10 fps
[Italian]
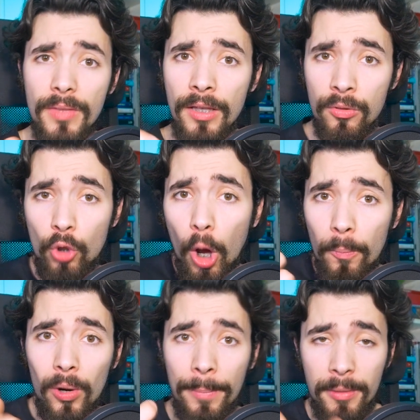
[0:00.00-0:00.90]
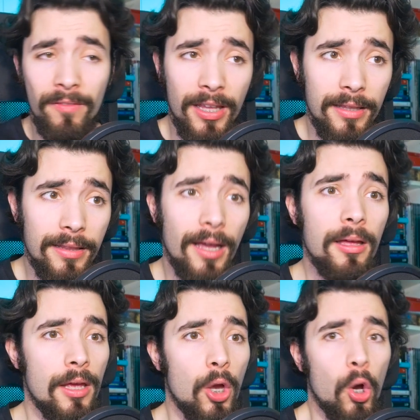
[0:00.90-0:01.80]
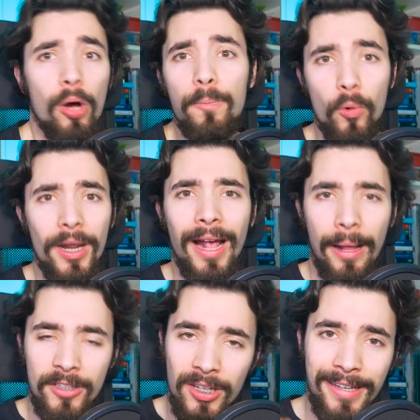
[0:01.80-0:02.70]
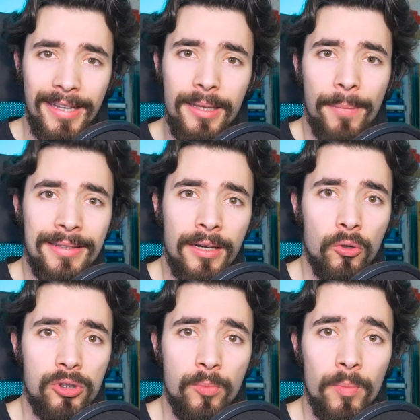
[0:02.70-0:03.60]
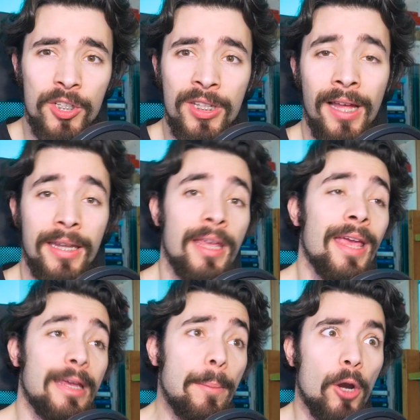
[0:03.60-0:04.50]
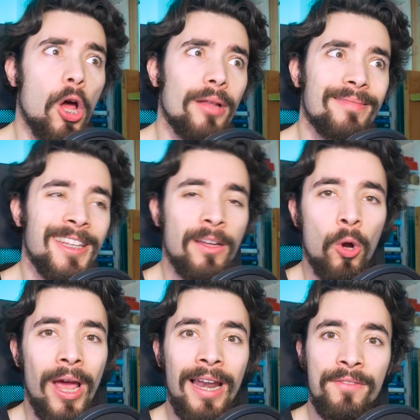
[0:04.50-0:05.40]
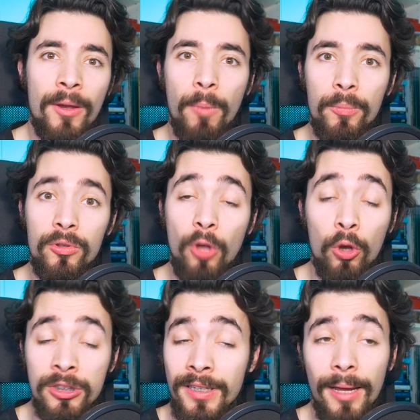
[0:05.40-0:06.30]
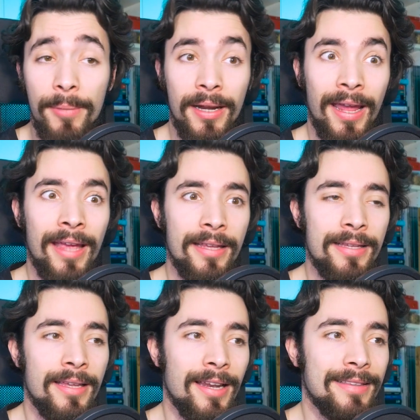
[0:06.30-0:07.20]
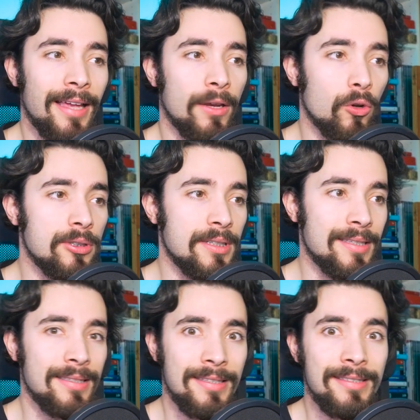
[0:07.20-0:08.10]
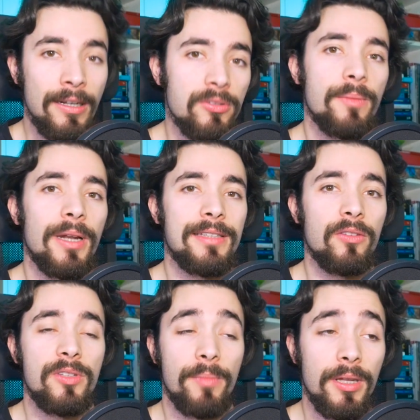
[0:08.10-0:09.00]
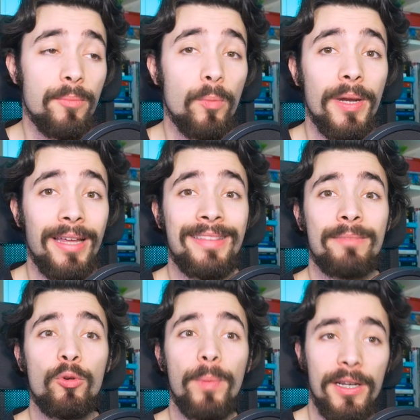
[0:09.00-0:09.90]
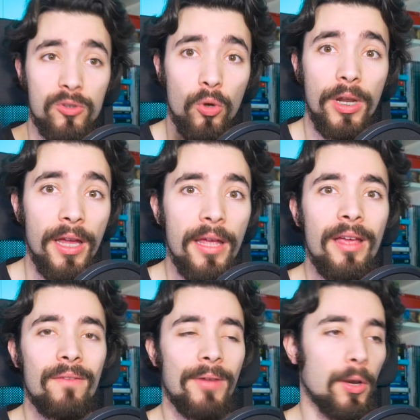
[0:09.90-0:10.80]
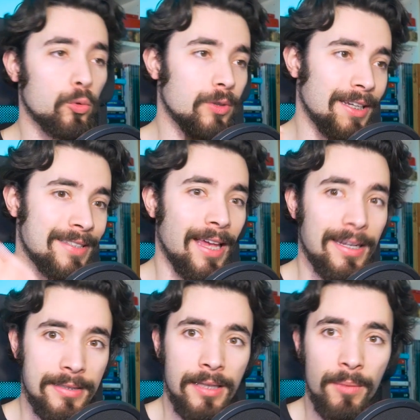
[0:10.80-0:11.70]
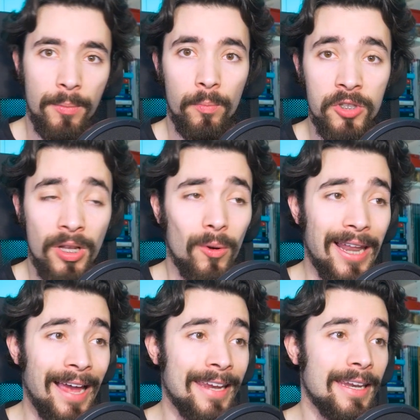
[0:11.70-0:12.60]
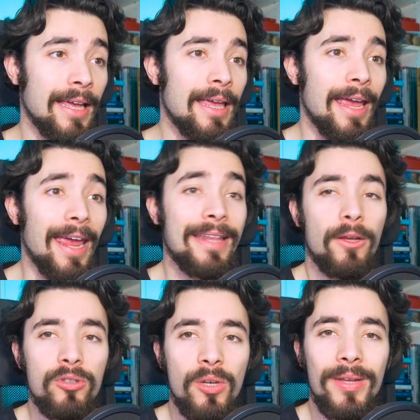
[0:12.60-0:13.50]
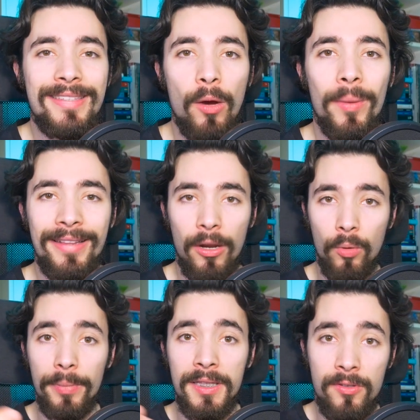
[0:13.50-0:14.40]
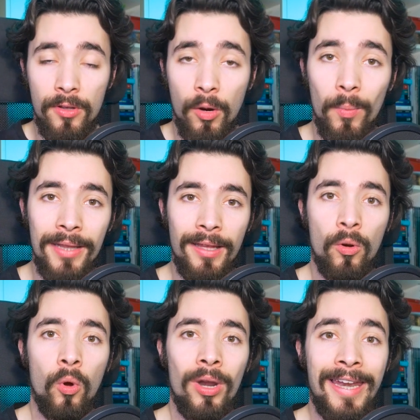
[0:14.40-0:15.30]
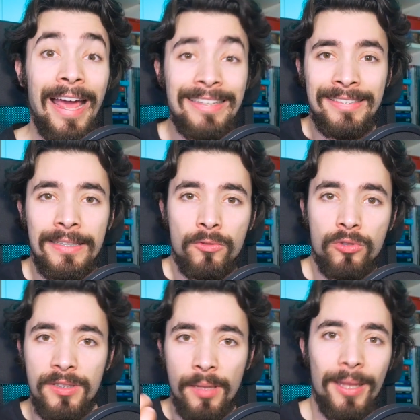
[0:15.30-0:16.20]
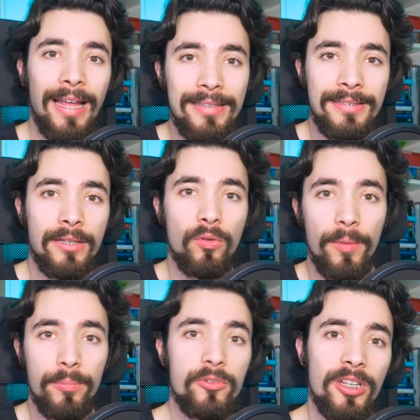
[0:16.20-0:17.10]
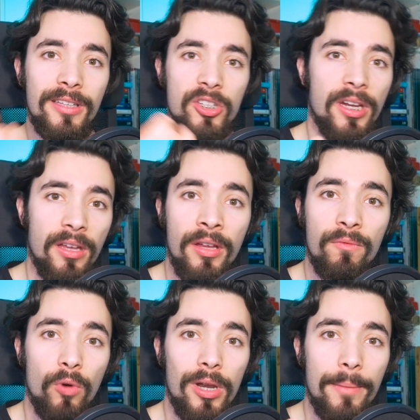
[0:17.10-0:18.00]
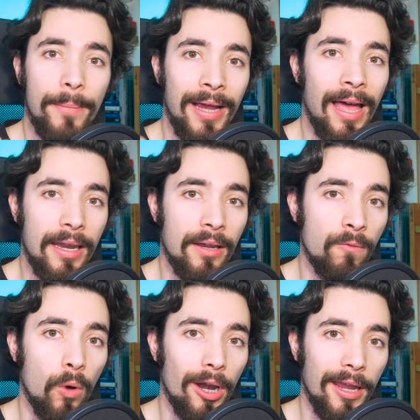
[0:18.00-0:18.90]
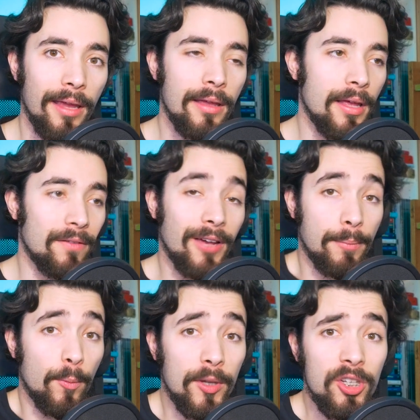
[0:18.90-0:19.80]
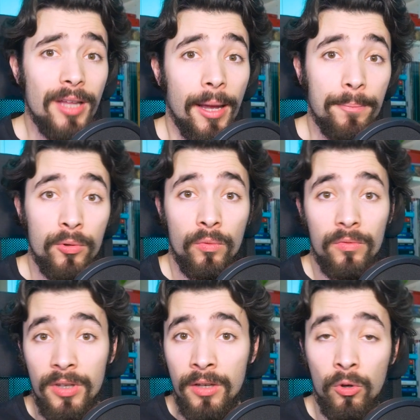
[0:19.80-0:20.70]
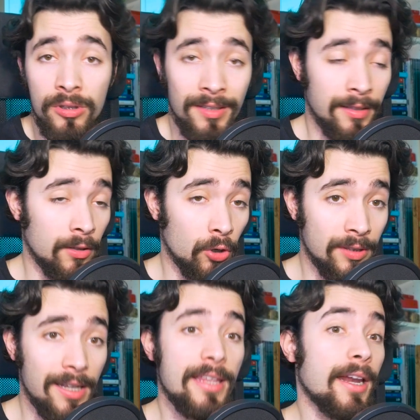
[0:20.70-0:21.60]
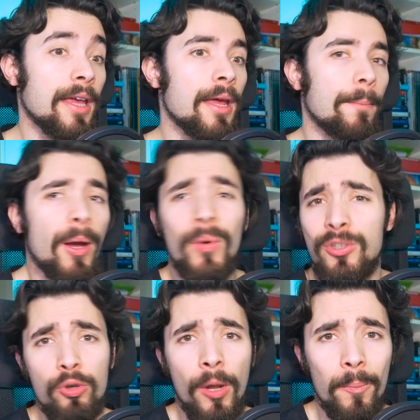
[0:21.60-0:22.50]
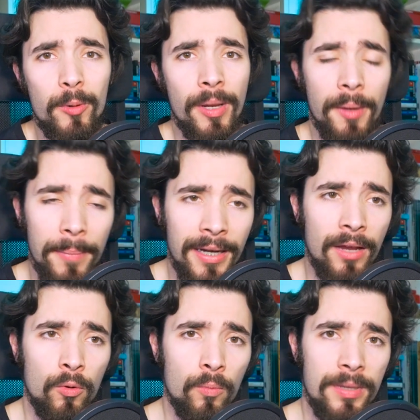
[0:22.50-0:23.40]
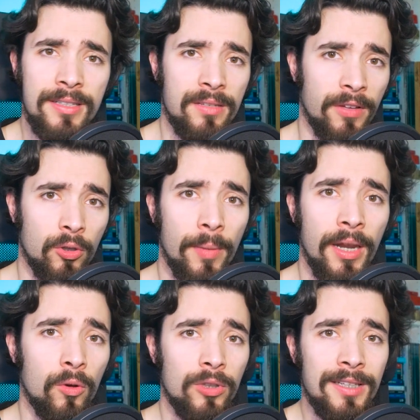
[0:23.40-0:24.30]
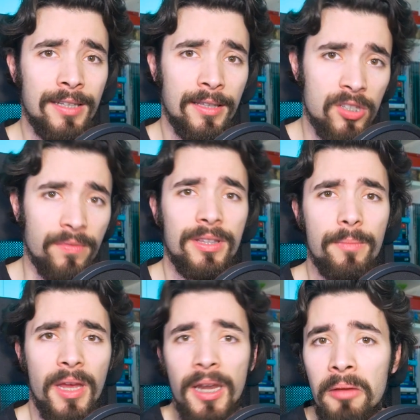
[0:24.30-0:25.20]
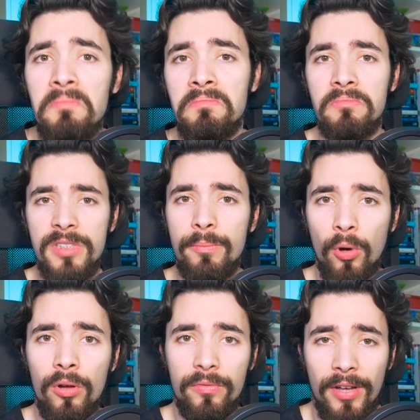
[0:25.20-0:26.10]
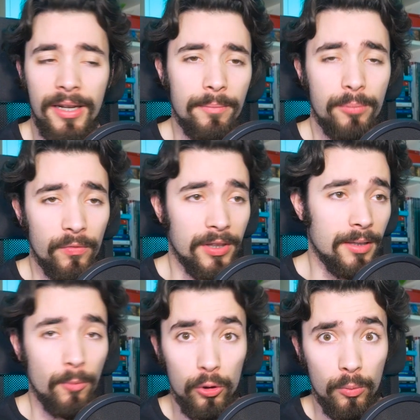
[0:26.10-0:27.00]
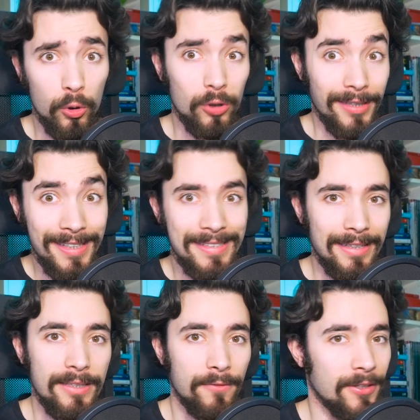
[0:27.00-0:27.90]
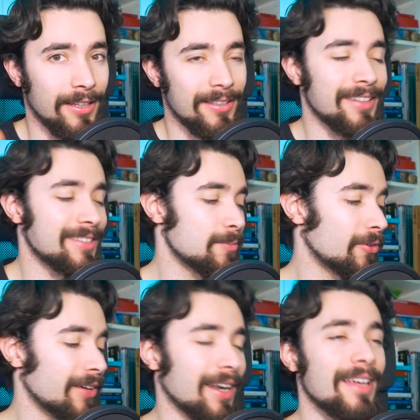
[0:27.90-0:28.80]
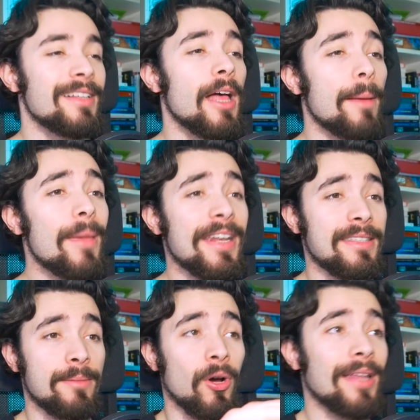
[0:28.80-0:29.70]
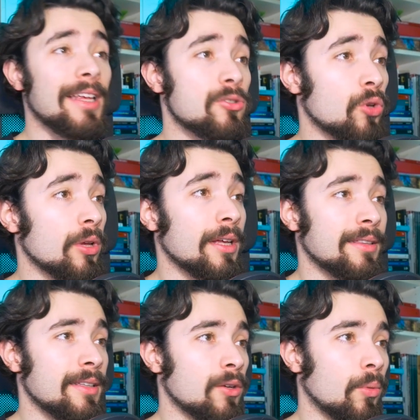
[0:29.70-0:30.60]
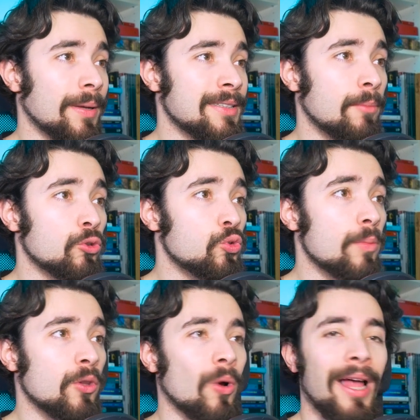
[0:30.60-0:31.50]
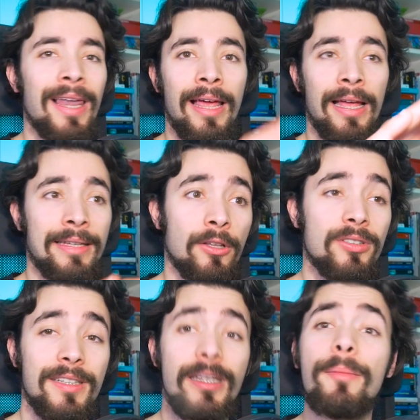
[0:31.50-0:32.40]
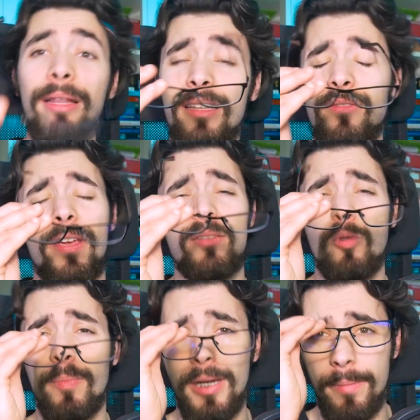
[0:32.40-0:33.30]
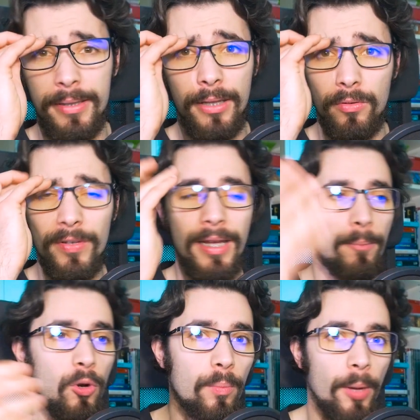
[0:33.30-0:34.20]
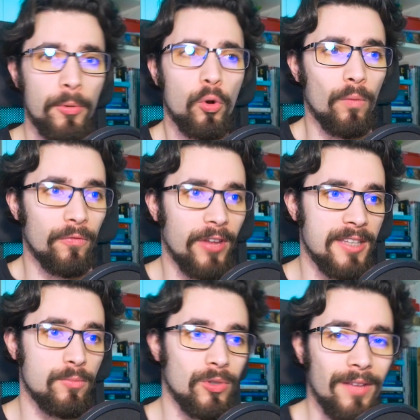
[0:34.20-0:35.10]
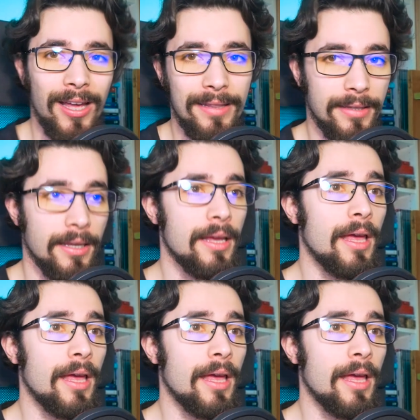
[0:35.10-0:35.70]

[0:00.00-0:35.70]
dopo la prima vendita, oppure a cercare di abbattere i costi pubblicitari, che però ti dico è la via un po' più tostica perché eh, in realtà i costi si stanno sempre alzando sempre di più perché più persone vanno ad utilizzare i sistemi di pubblicità online e di conseguenza aumenta la competizione, aumentano le aste, sono sistemi ad aste dove più gente c'è che vuole pagare vuole fare pubblicità, più i costi tendono a salire. Ma questo non è un problema, perché con un business fatto bene, con delle strategie fatte bene, mm, si può fare profitti molto molto interessanti. Fidati che si può fare. Benissimo, adesso eh, ti dico, passiamo subito alla nostra schermata di Facebook perché abbiamo detto vediamolo proprio con Facebook davanti.